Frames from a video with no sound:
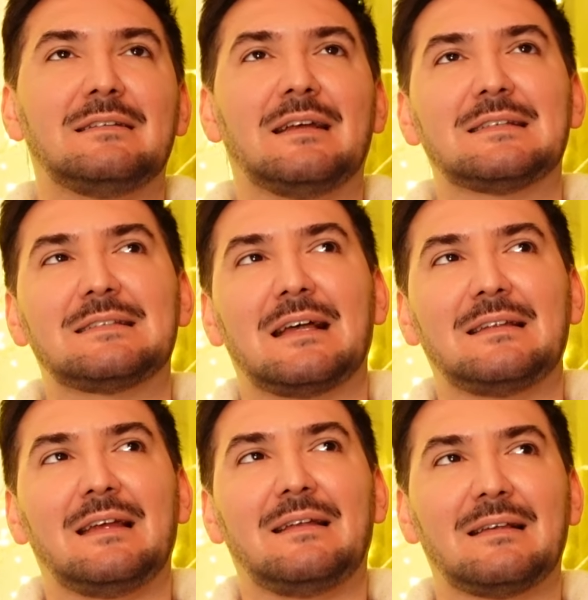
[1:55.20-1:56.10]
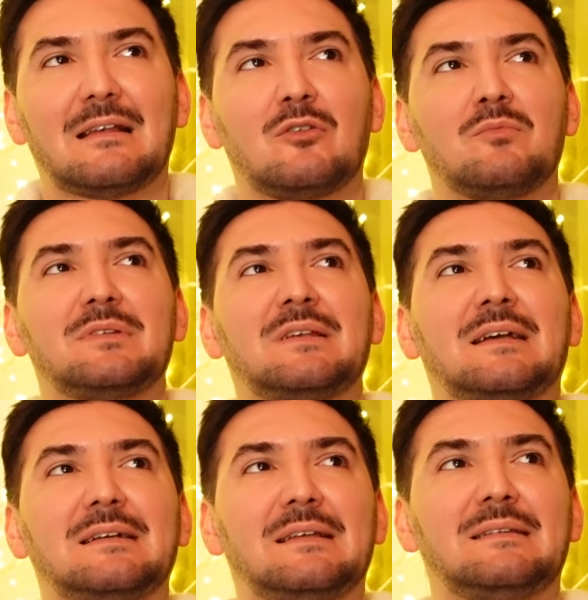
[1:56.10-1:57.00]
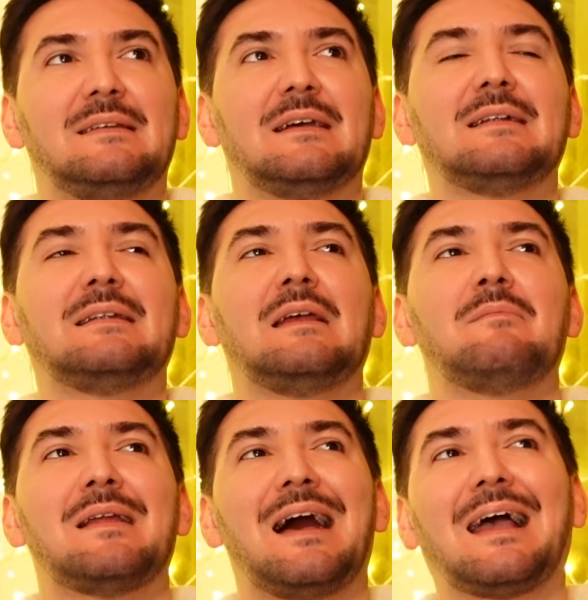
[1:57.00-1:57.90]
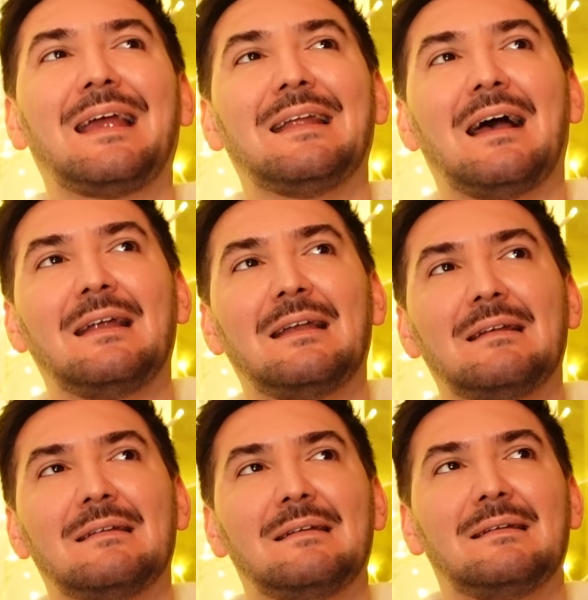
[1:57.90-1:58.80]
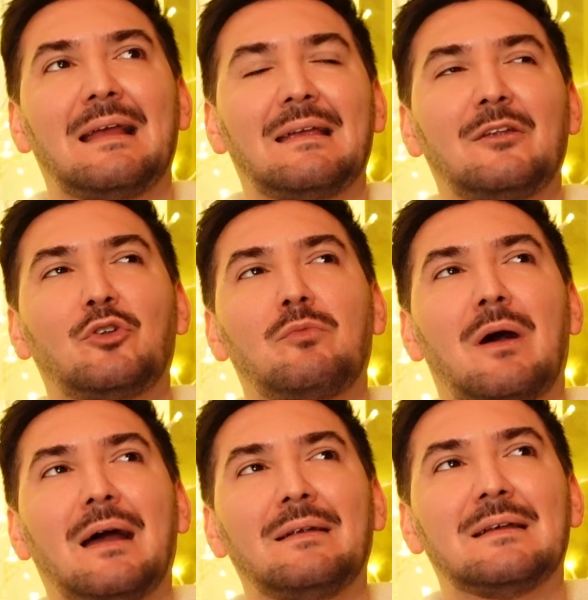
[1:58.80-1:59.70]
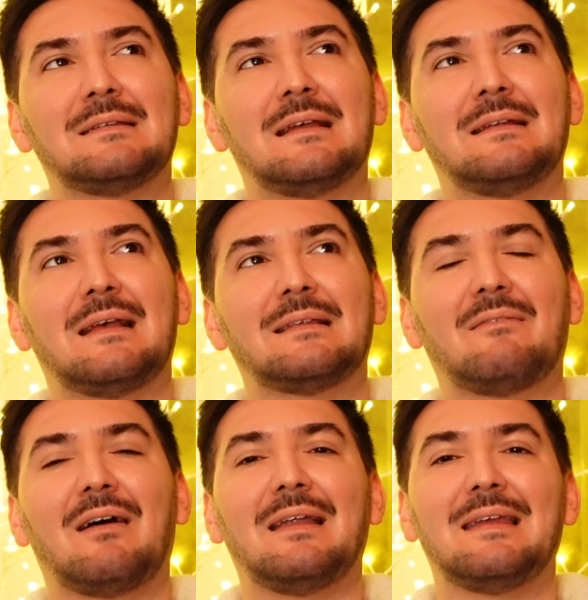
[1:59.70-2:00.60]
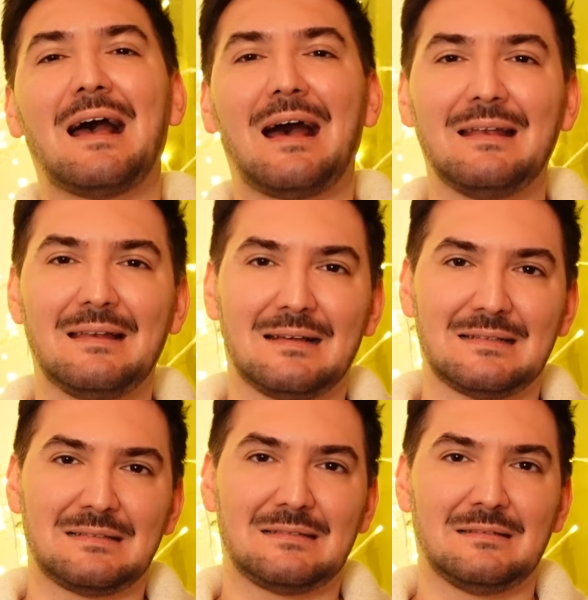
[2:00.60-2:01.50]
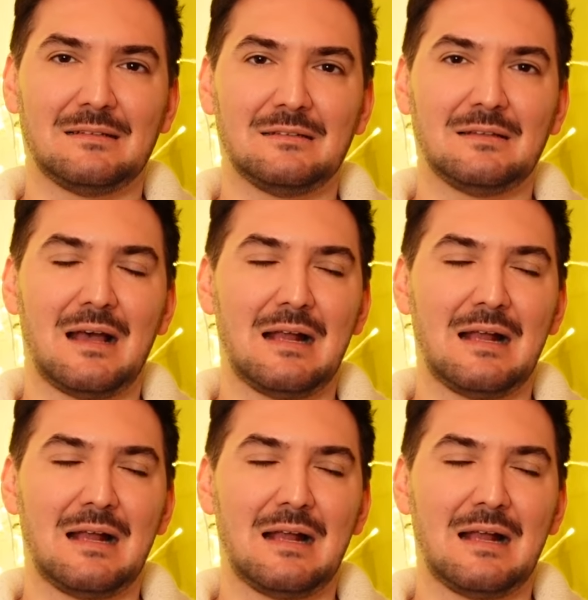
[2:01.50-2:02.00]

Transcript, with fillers: Das hat hier Tessa so ein bisschen kritisiert. Im Nachhinein denke ich drüber anders, denn Tessa war nicht anders, ne?